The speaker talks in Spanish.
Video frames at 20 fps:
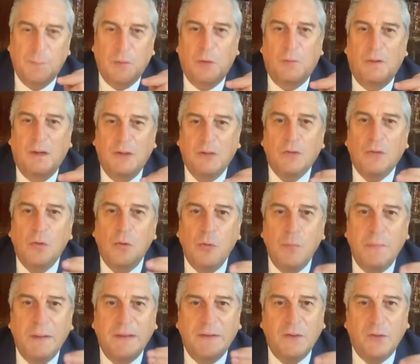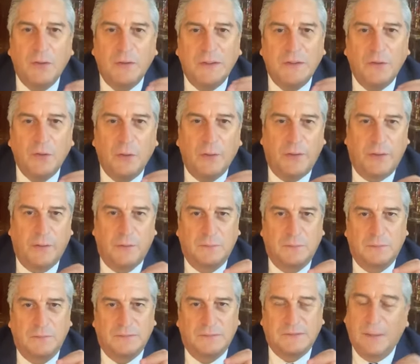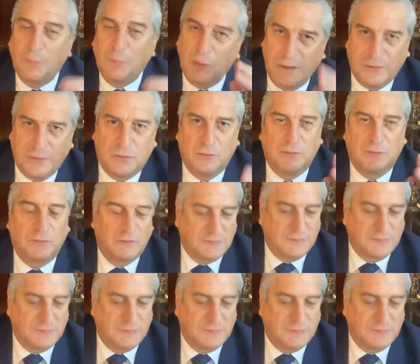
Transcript: probarlo con un medio idóneo está muerto,